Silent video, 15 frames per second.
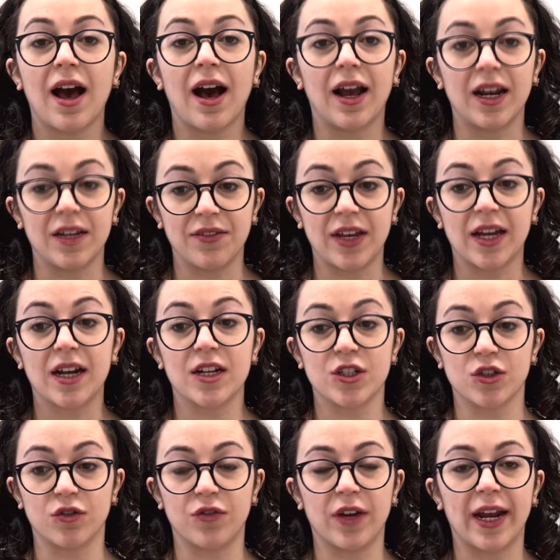Alleviare le
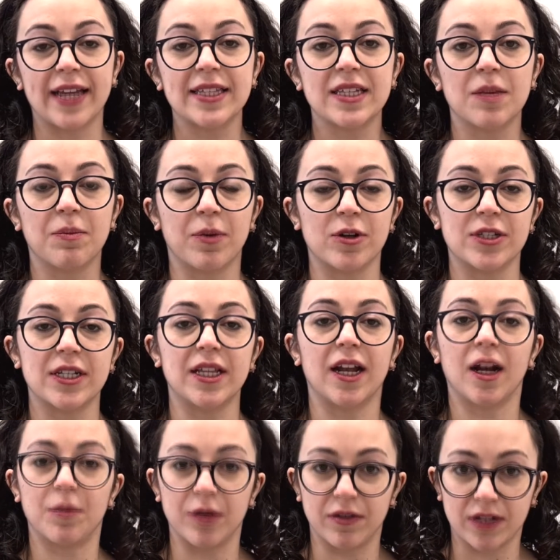sofferenze imposte
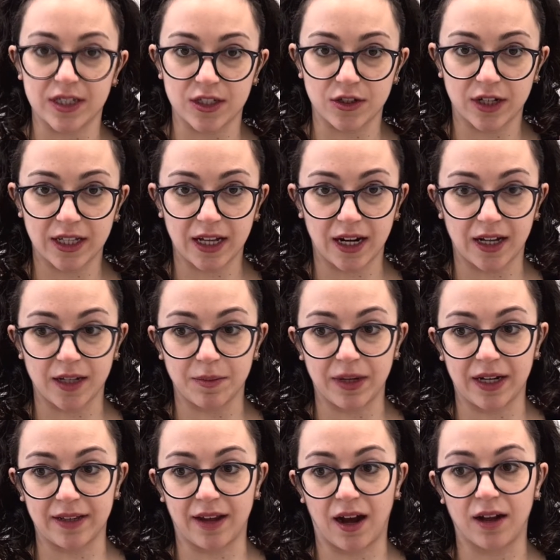dalla privazione della
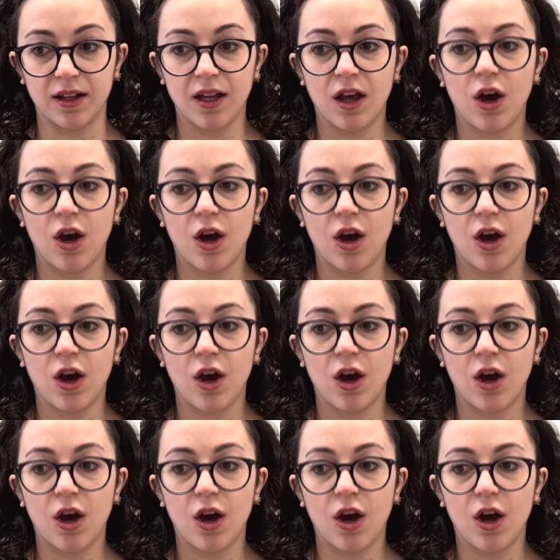libertà,